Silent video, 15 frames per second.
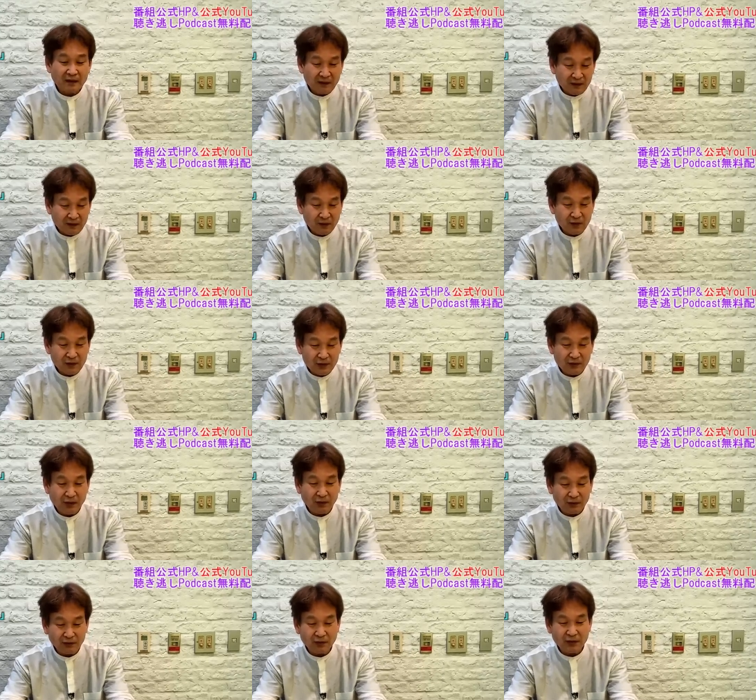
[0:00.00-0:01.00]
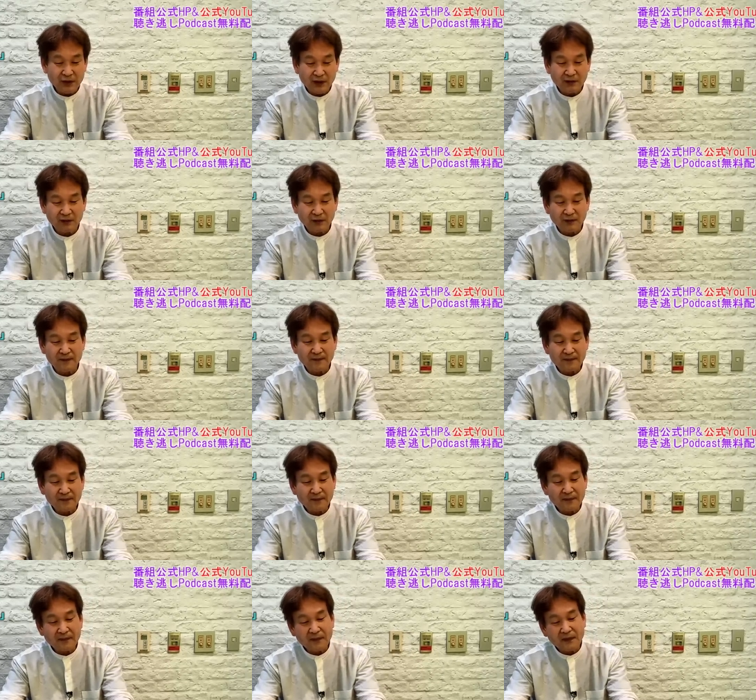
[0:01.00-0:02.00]
日本人は本当にあの
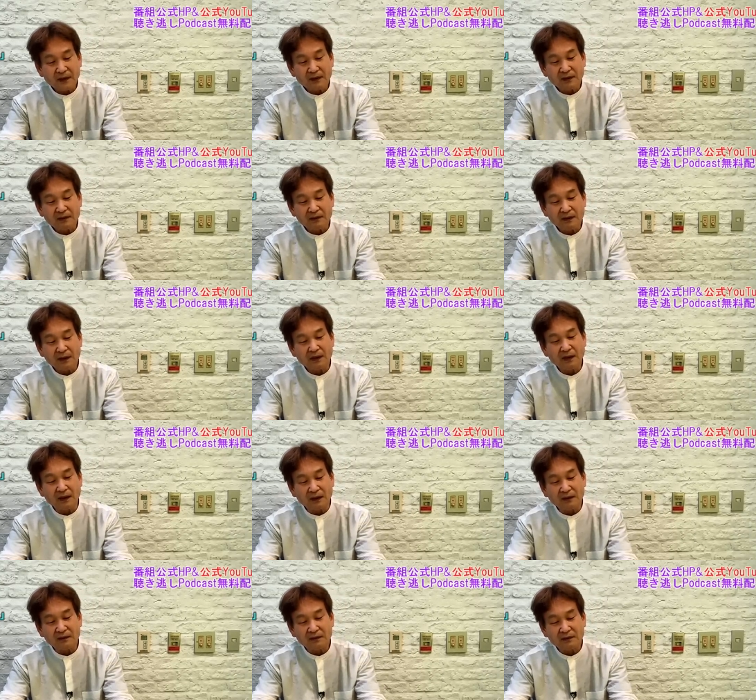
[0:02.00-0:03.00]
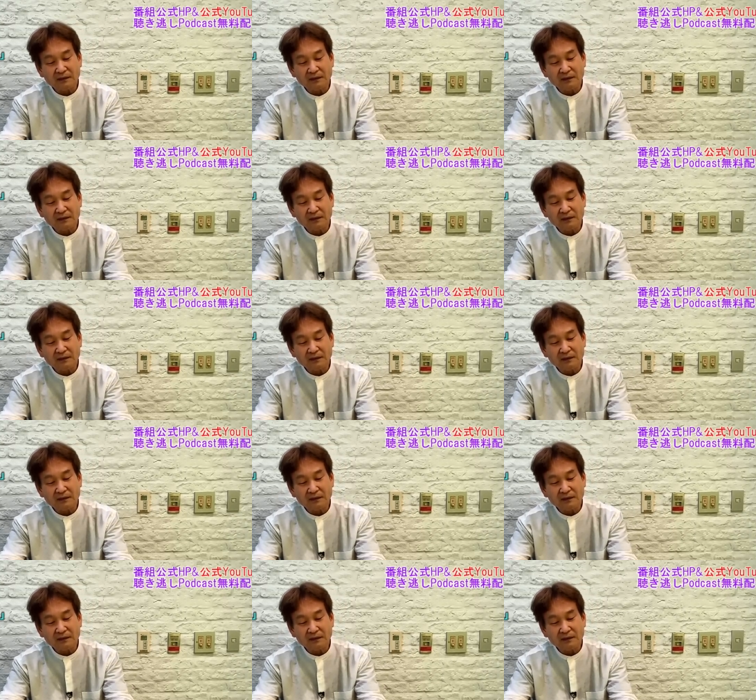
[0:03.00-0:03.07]
なんか